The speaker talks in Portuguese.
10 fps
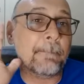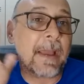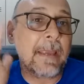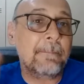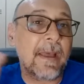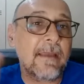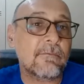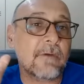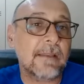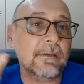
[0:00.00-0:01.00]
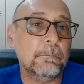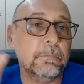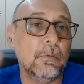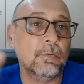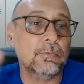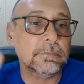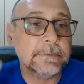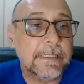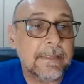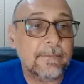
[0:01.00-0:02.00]
Bye bye Red Bull,
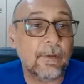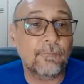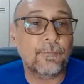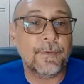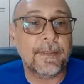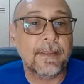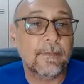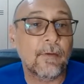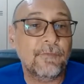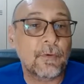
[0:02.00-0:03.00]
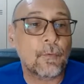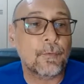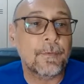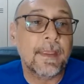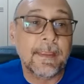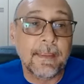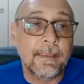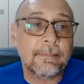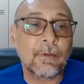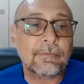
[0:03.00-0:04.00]
né? Não foi, não ficou.
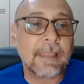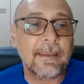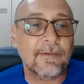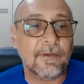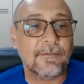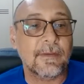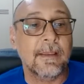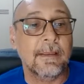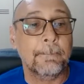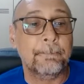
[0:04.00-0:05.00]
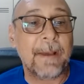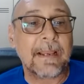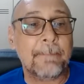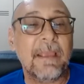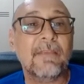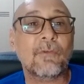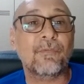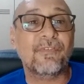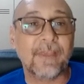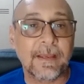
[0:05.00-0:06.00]
Então tá aí, gente. Parabéns ao
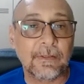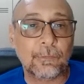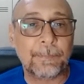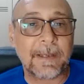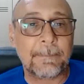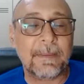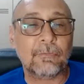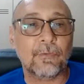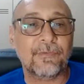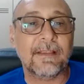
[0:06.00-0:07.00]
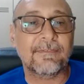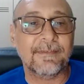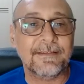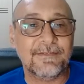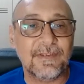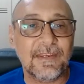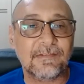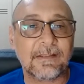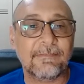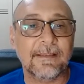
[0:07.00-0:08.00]
Santos, parabéns à torcida
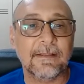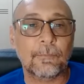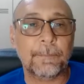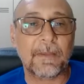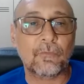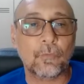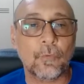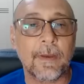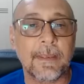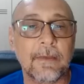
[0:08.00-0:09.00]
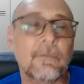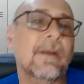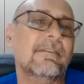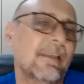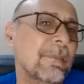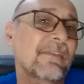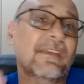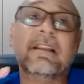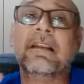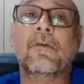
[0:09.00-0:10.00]
Santista. Santos passou aí com até uma
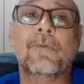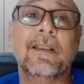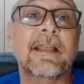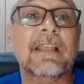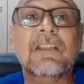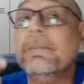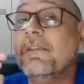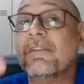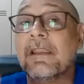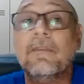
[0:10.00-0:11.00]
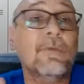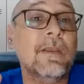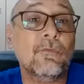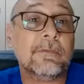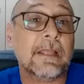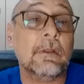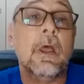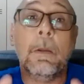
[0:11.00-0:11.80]
certa tranquilidade, administrando o resultado.